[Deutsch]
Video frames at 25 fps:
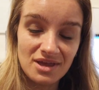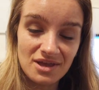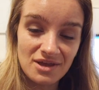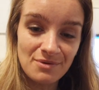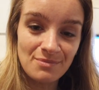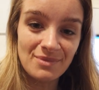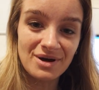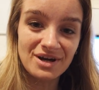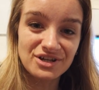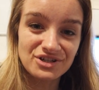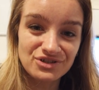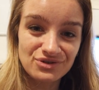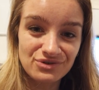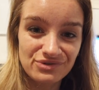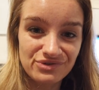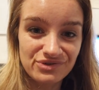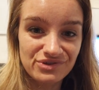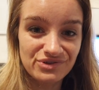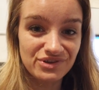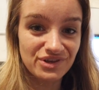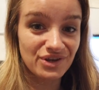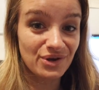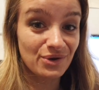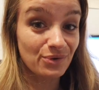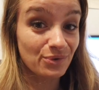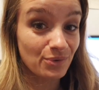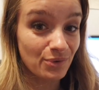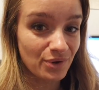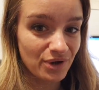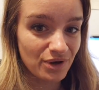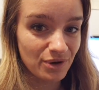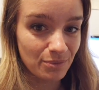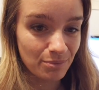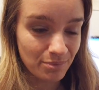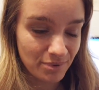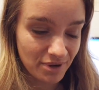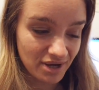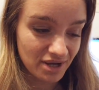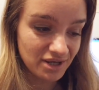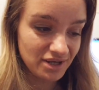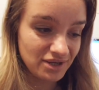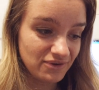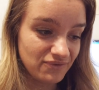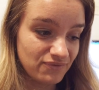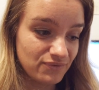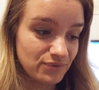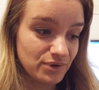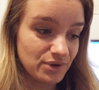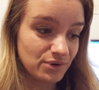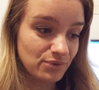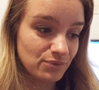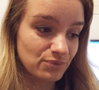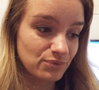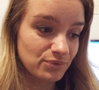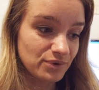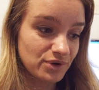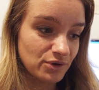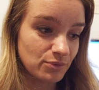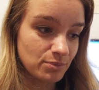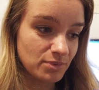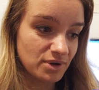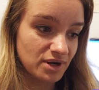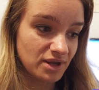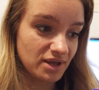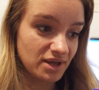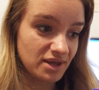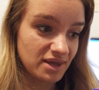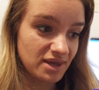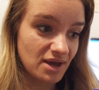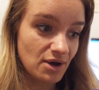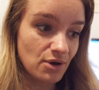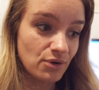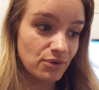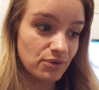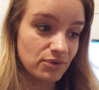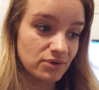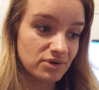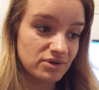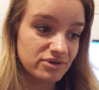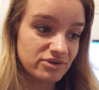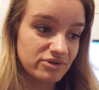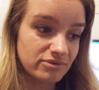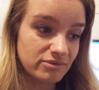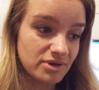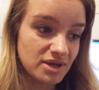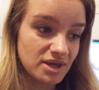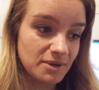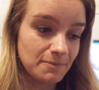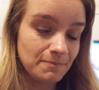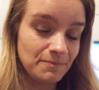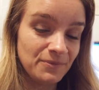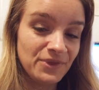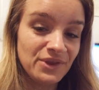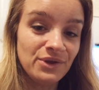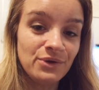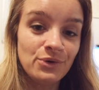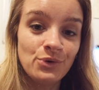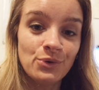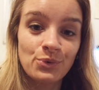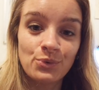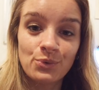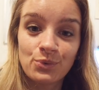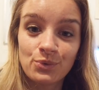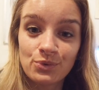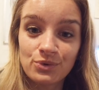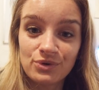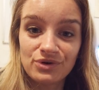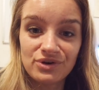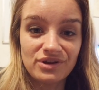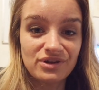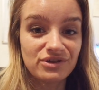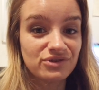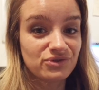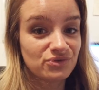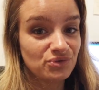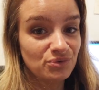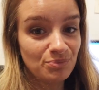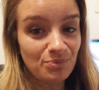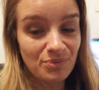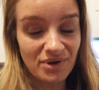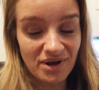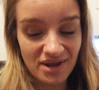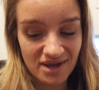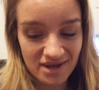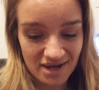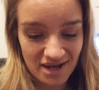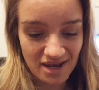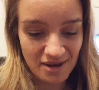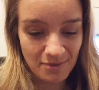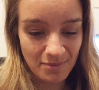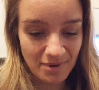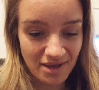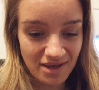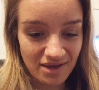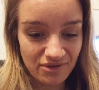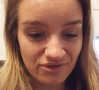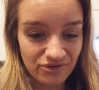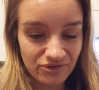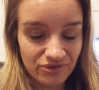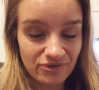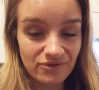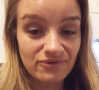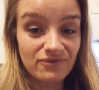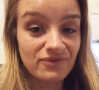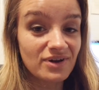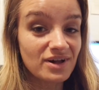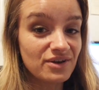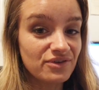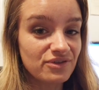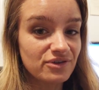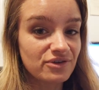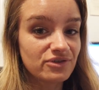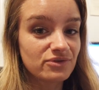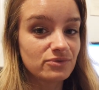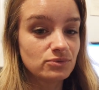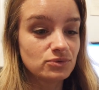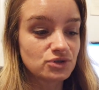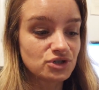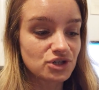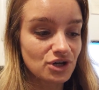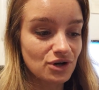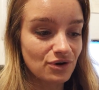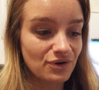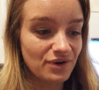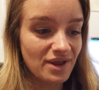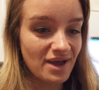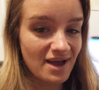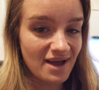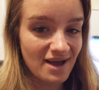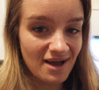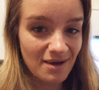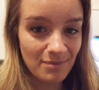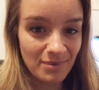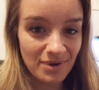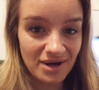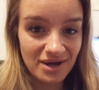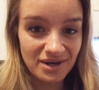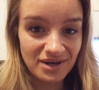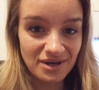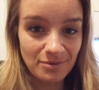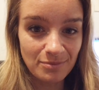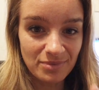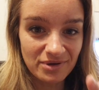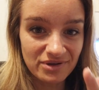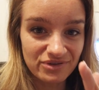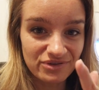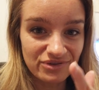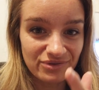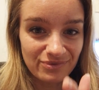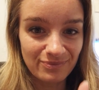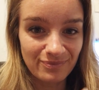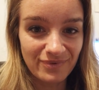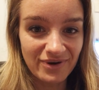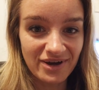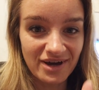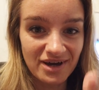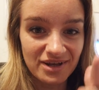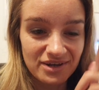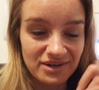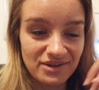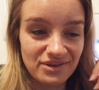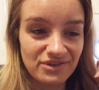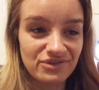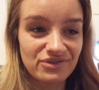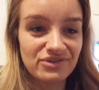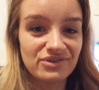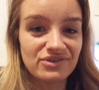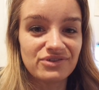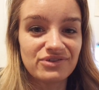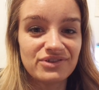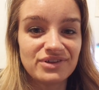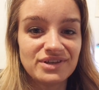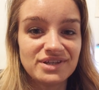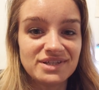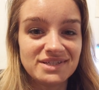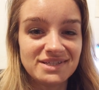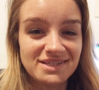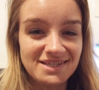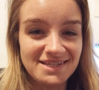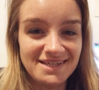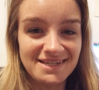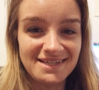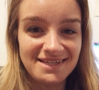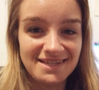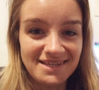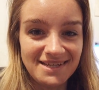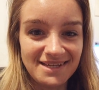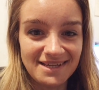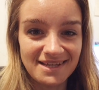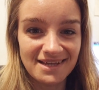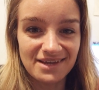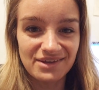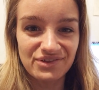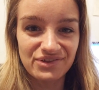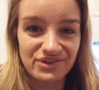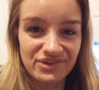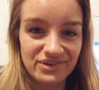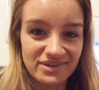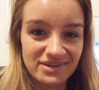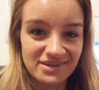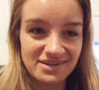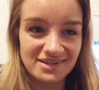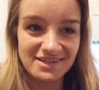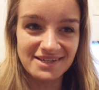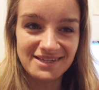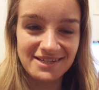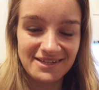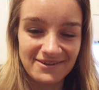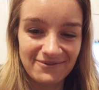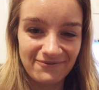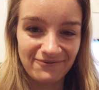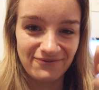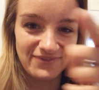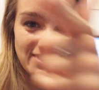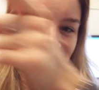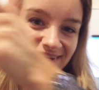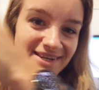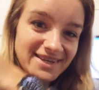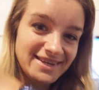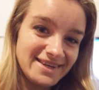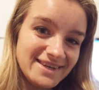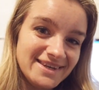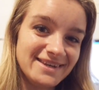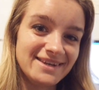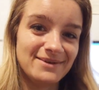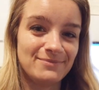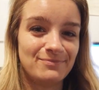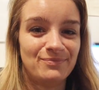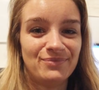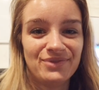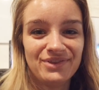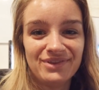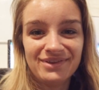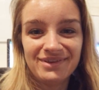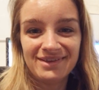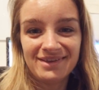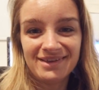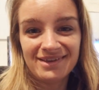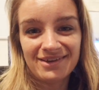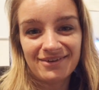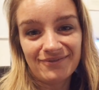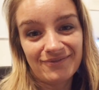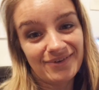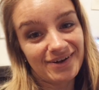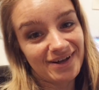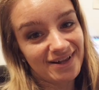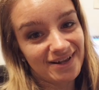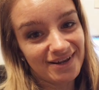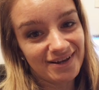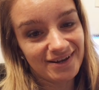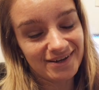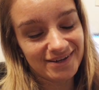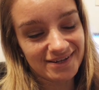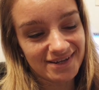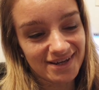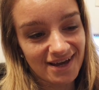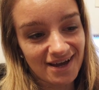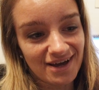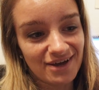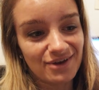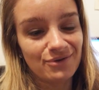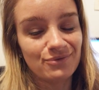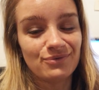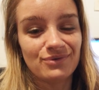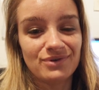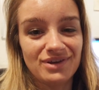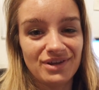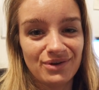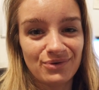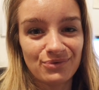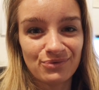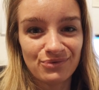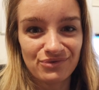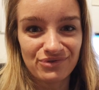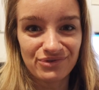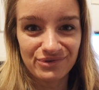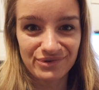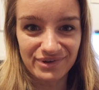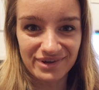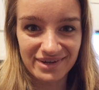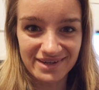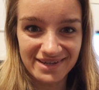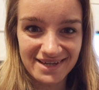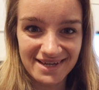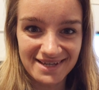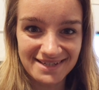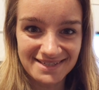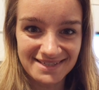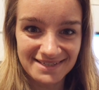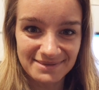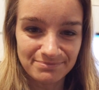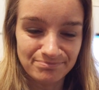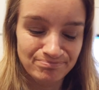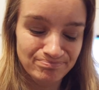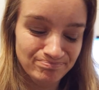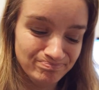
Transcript: Im Anschluss ist dann auch noch eine Party für die Crew, da überlege ich auch noch hinzugehen. Und es tut mir leid, liebe Gäste, falls ihr zuschaut, aber die besten Partys sind die, die die Gäste nicht finden, weil da nur die Crew zu dritt hat.